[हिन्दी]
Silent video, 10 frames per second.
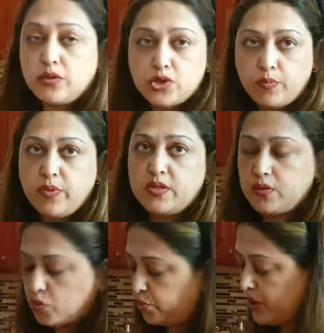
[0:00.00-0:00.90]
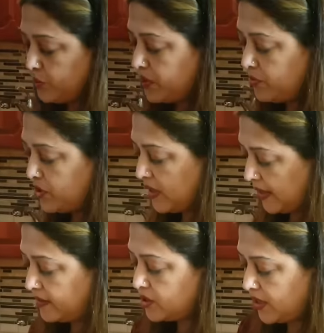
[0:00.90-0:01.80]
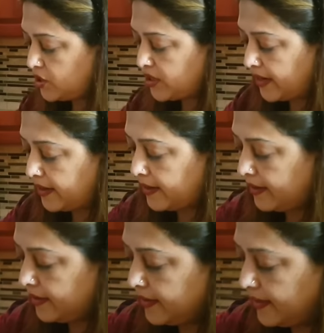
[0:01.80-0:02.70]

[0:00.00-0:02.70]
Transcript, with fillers: चम्मच ज़रूर बीच बीच में चलाते जाएं चेक कर लें कहीं